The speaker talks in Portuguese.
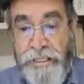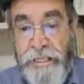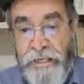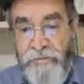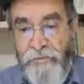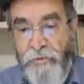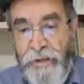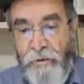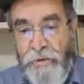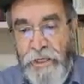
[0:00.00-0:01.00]
livro
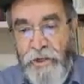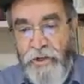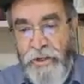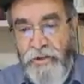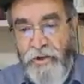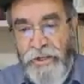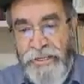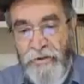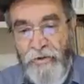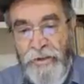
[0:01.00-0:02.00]
da origem de
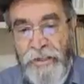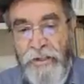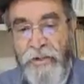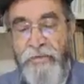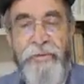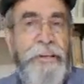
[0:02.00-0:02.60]
Jesus Cristo,